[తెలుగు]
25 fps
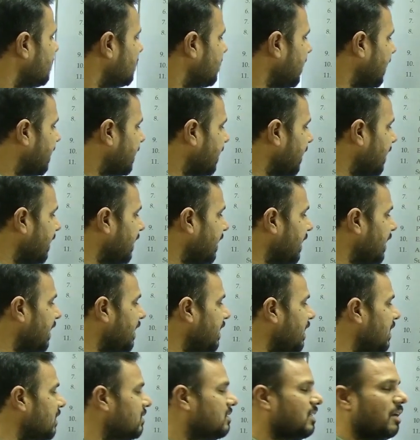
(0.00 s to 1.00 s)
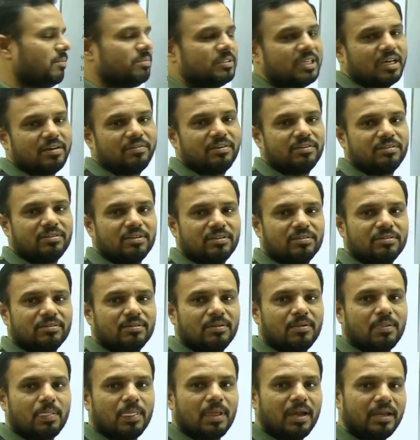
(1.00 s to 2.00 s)
సెక్రటేరియట్ సబ్ సర్వీసెస్
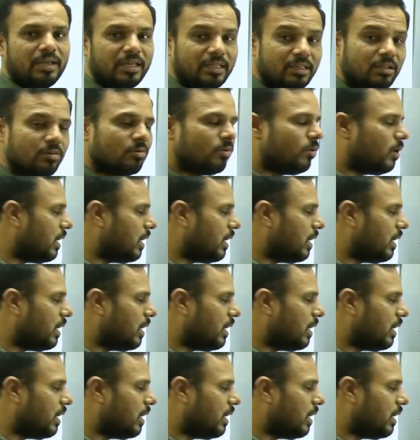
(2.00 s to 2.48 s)
ఎందుకు